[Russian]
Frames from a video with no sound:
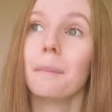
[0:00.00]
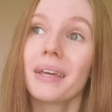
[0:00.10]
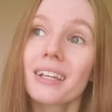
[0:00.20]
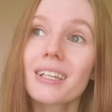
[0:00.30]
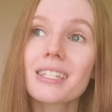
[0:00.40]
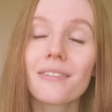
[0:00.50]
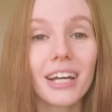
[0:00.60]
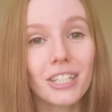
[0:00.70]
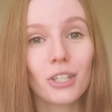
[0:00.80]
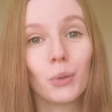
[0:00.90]
Мир
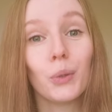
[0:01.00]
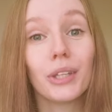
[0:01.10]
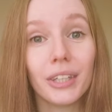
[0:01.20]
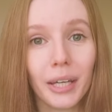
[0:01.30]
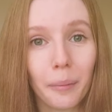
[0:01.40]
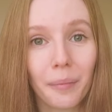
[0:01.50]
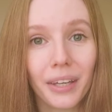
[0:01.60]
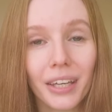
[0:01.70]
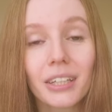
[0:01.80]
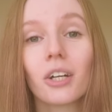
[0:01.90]
называется Дуэдем,
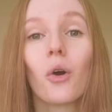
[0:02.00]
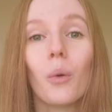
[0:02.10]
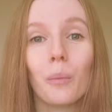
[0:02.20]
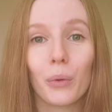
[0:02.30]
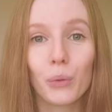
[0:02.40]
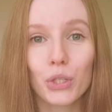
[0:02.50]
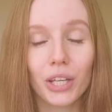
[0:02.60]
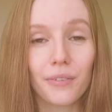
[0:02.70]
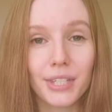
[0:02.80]
и это хоумбрюшная